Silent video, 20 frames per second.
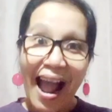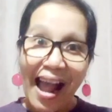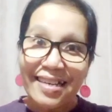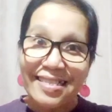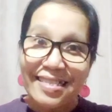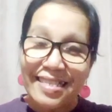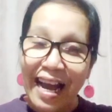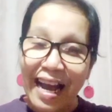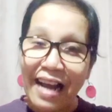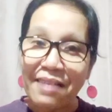
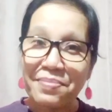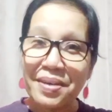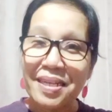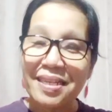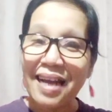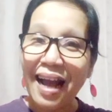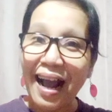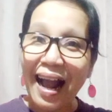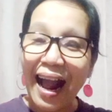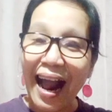ang daming
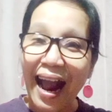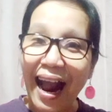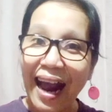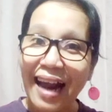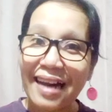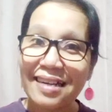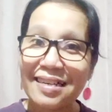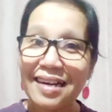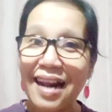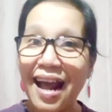
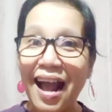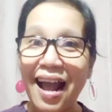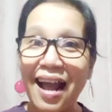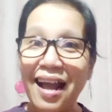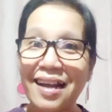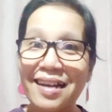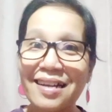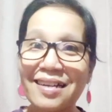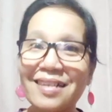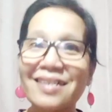
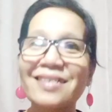nakaharang.